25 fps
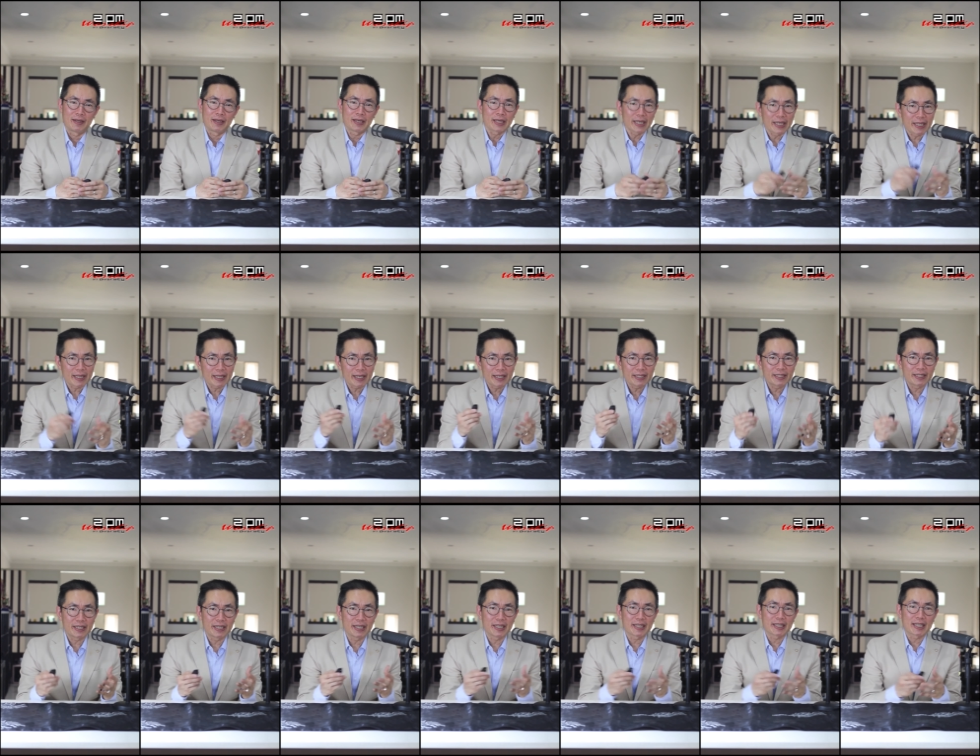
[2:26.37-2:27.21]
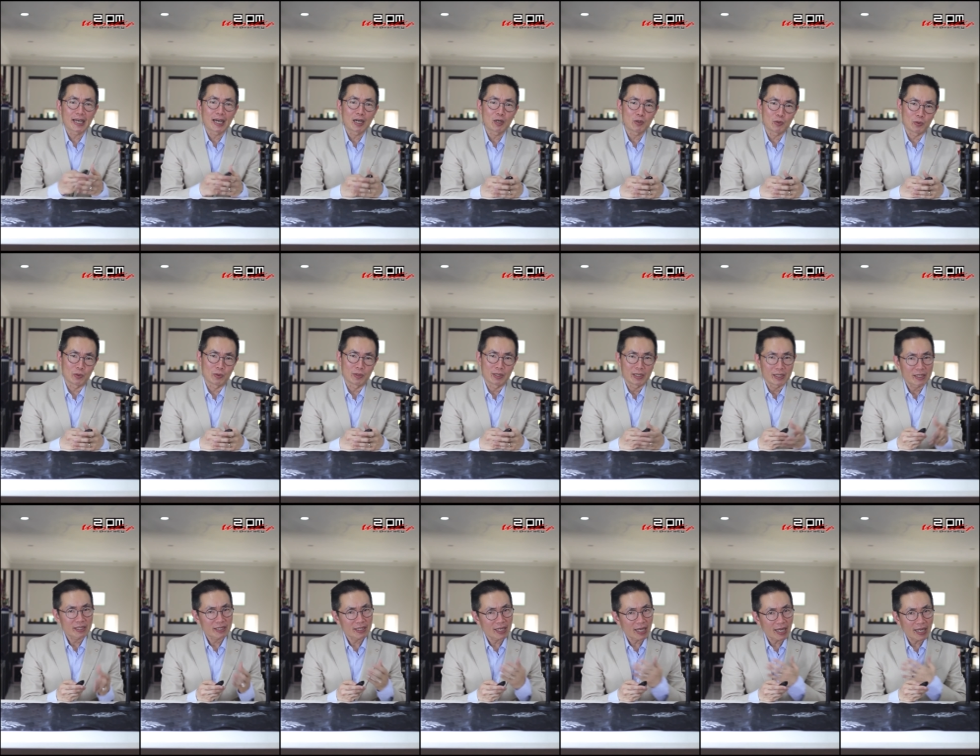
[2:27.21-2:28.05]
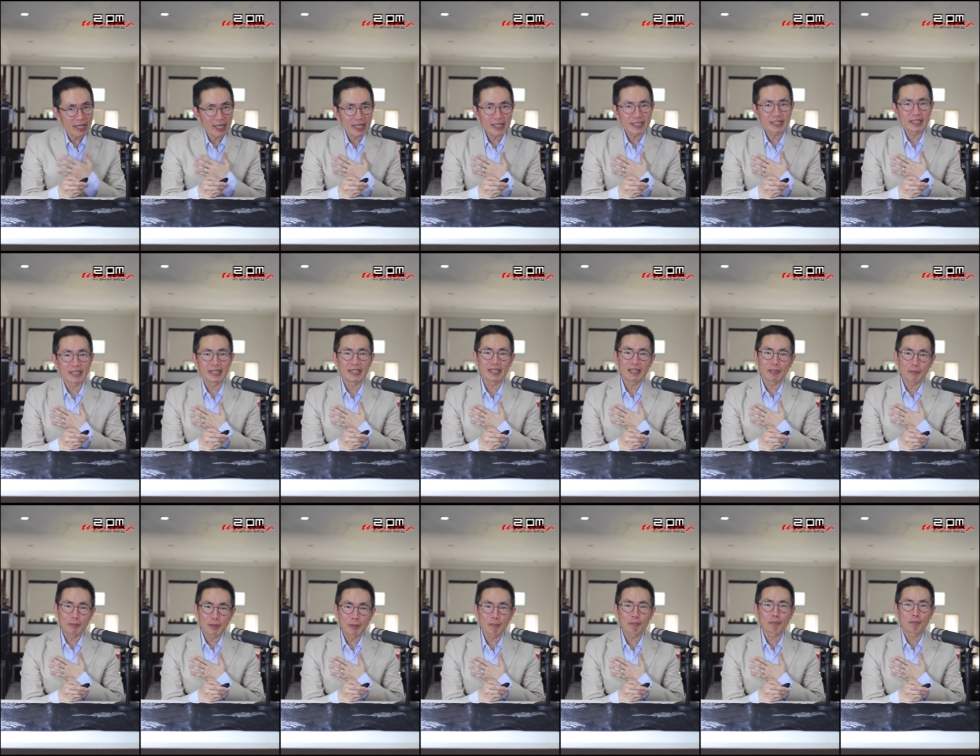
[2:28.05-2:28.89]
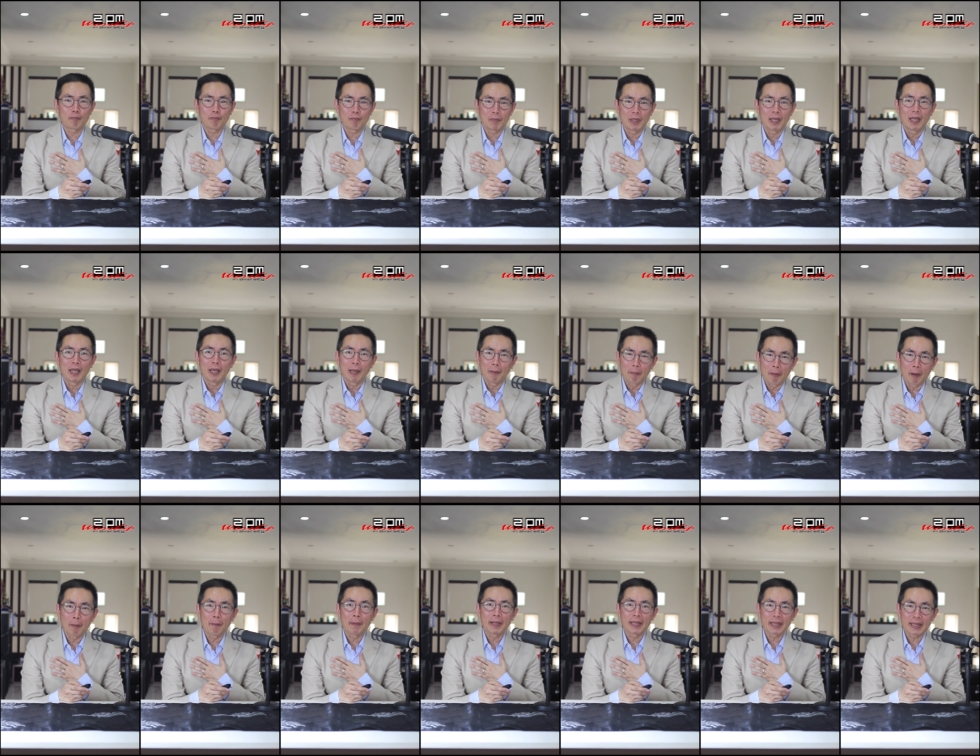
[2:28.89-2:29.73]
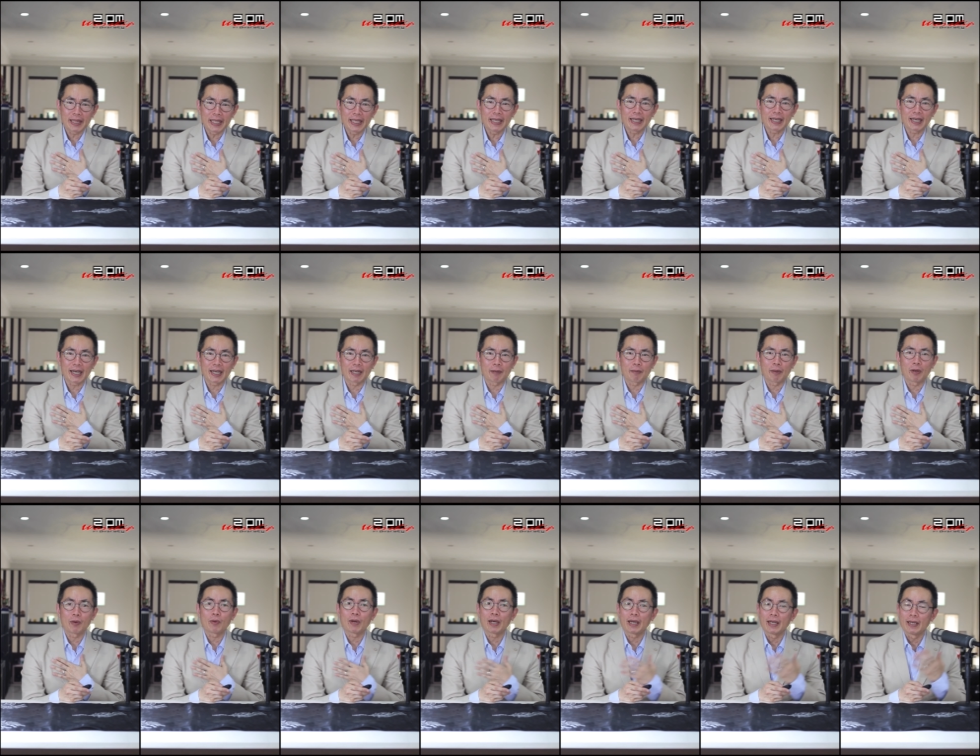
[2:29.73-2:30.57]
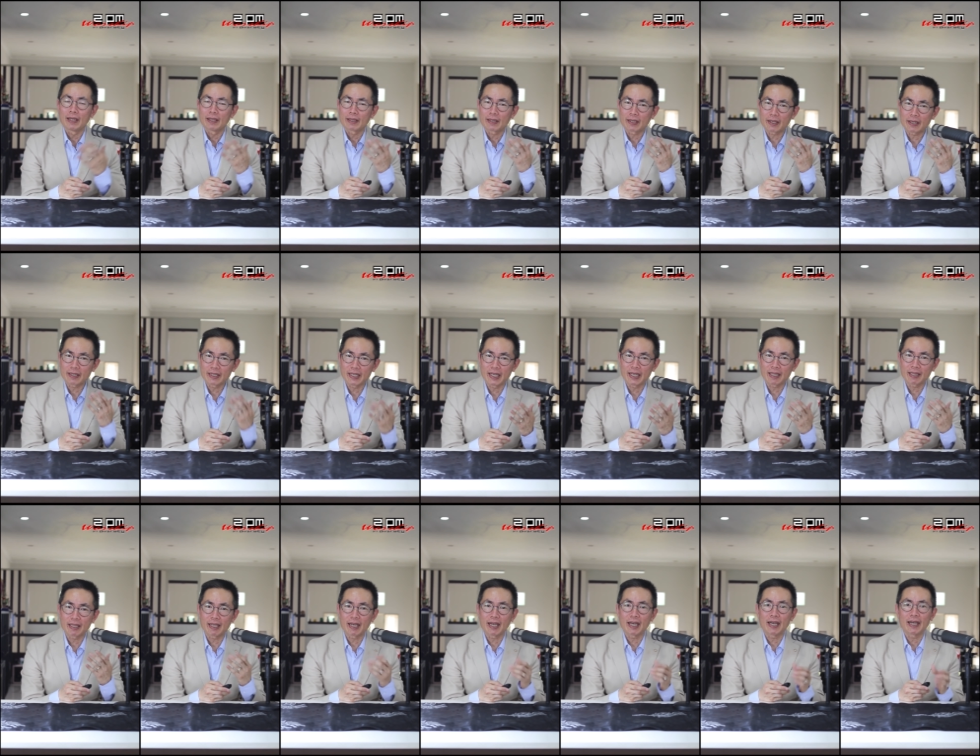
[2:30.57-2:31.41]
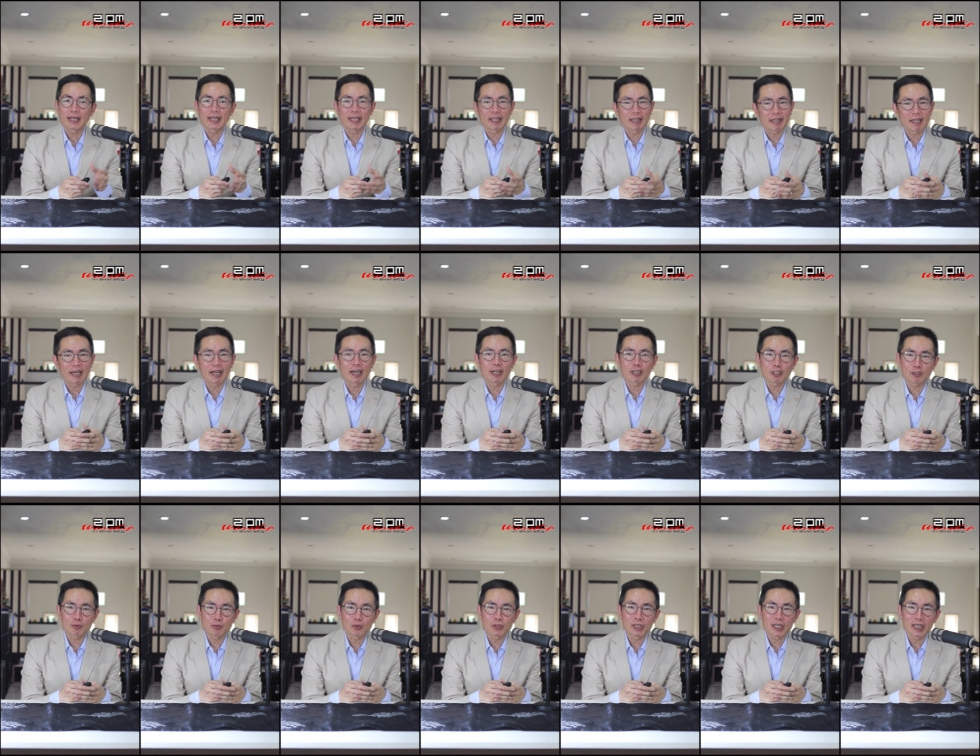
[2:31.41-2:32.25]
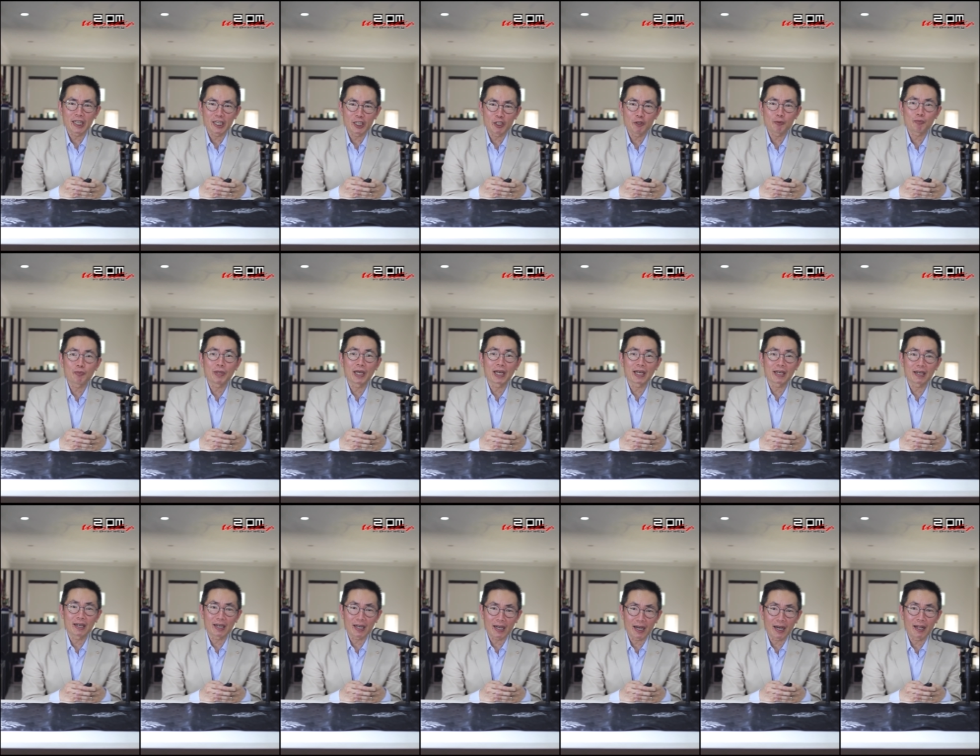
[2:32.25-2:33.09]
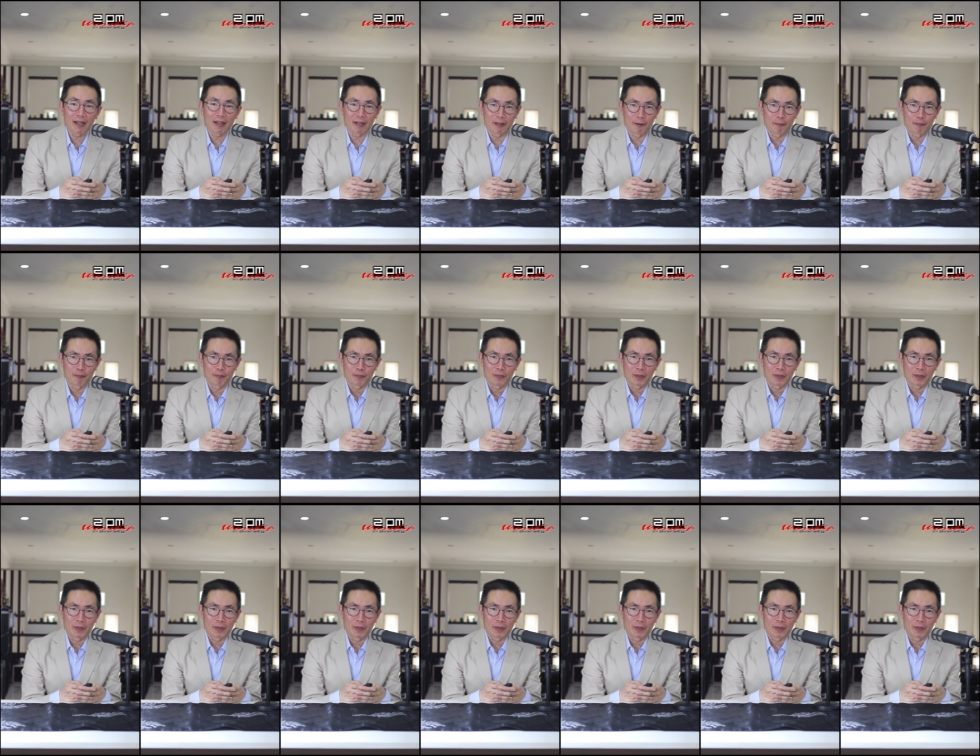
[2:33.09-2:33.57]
kita jadi tahu, saya jadi lebih mementingkan bahwa ternyata kita harus punya hidup yang kekal.